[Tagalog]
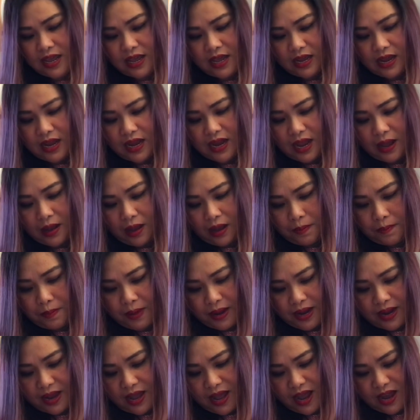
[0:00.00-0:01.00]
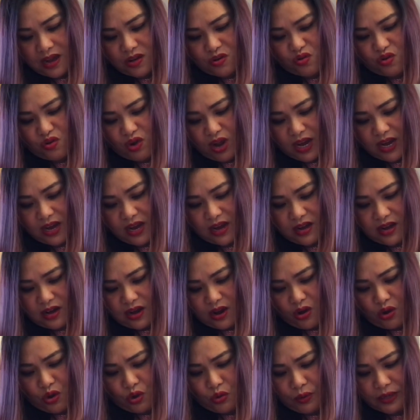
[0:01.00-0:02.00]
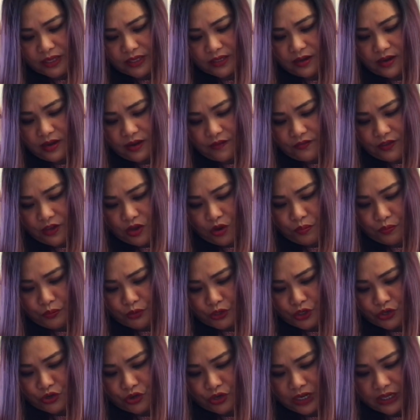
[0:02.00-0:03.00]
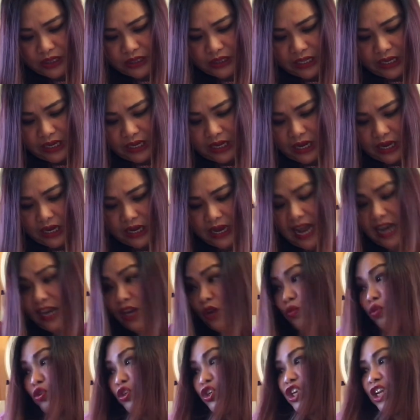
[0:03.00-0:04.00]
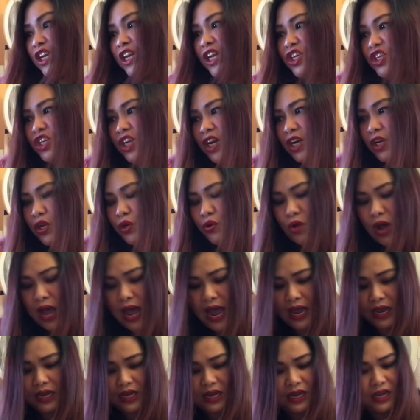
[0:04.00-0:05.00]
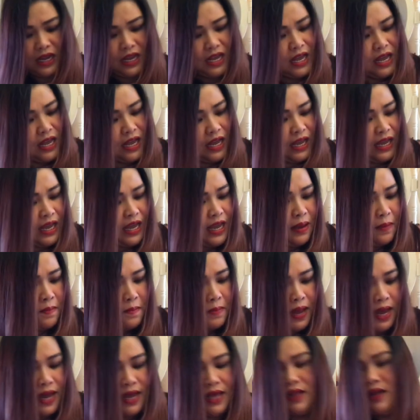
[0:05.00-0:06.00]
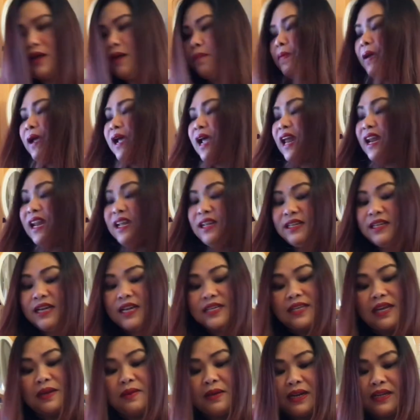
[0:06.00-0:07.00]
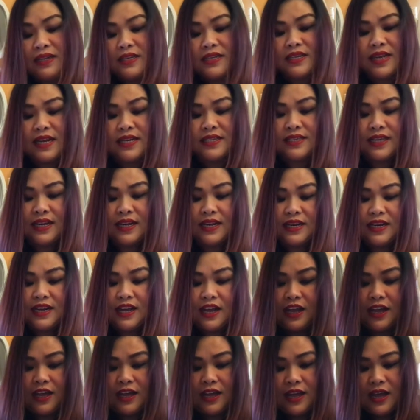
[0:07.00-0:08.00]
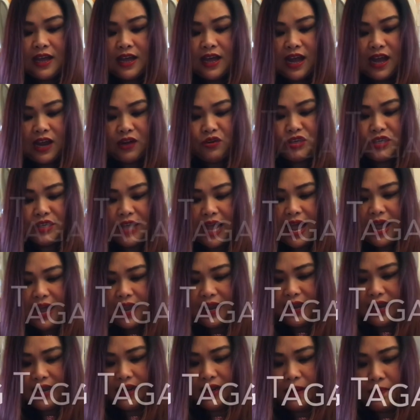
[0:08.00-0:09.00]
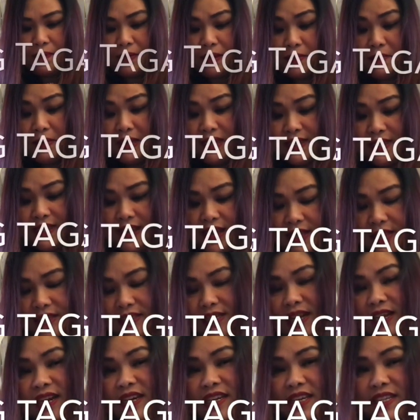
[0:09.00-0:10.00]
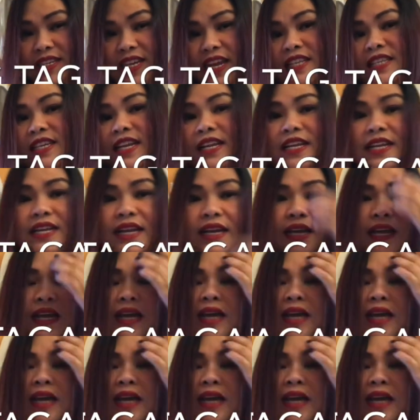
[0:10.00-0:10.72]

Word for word: Kaya kapag ka ano, I gra always grab the opportunity. Lagi kong chinecheck yung aking email kapag ka nag kasi nag sila ng ano sa akin kapag may sale sila, nag sila ng